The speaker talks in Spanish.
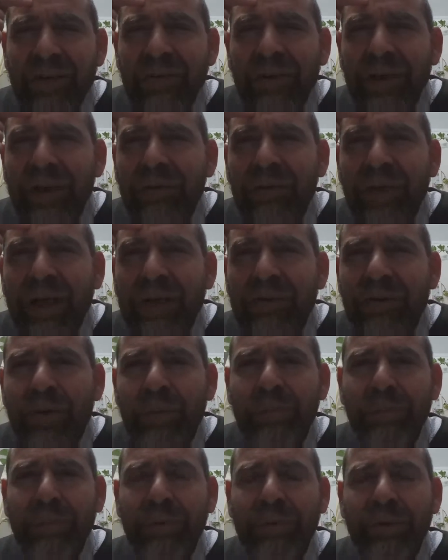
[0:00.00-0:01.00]
no es un
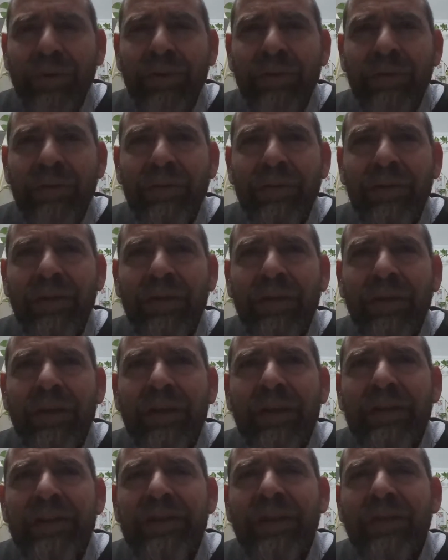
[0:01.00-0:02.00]
acto puro.
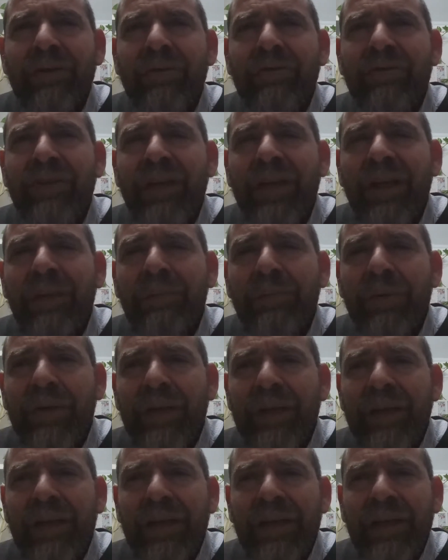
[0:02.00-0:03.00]
Ya no viene
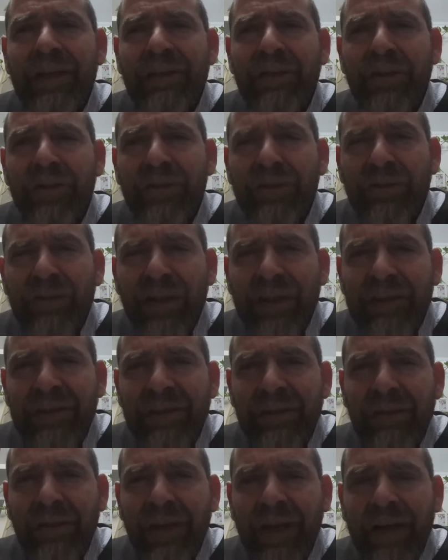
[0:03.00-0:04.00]
porque yo estoy
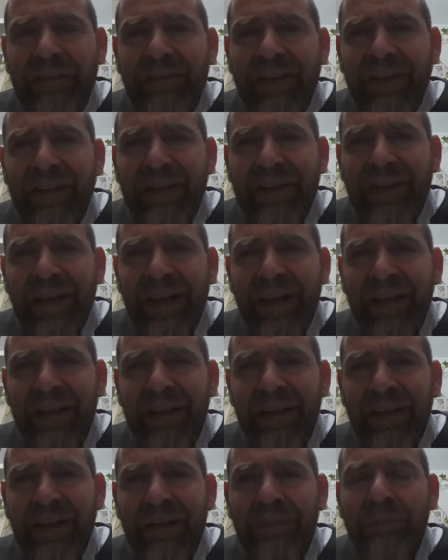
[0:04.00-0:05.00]
haciendo la verdad,
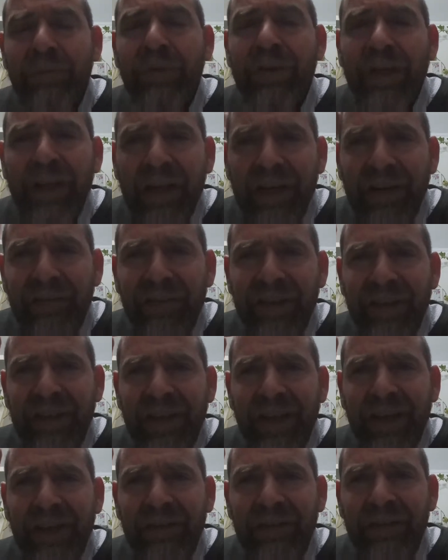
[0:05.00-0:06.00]
porque es la
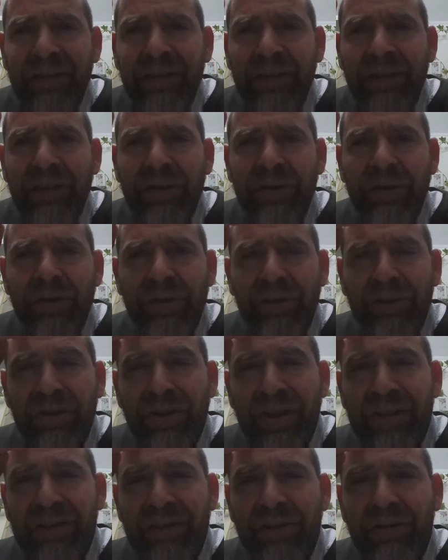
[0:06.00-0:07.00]
verdad. Yo,
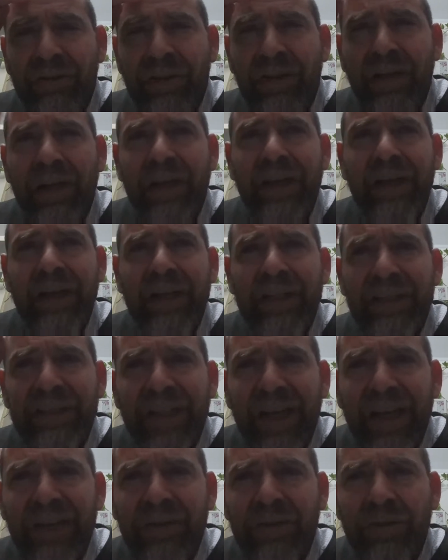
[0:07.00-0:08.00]
estoy haciendo este
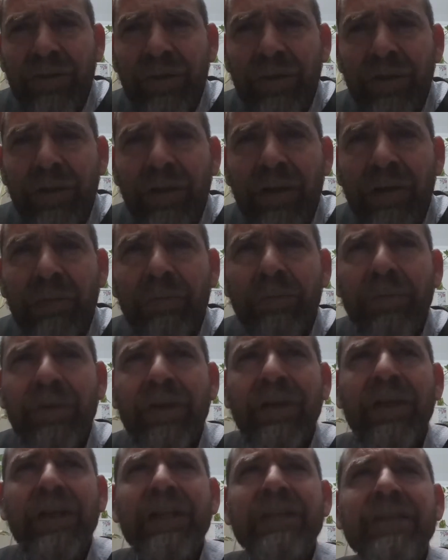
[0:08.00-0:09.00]
acto
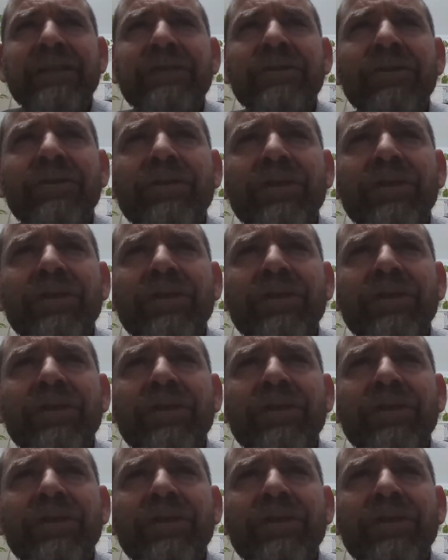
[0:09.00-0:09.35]
porque el deseo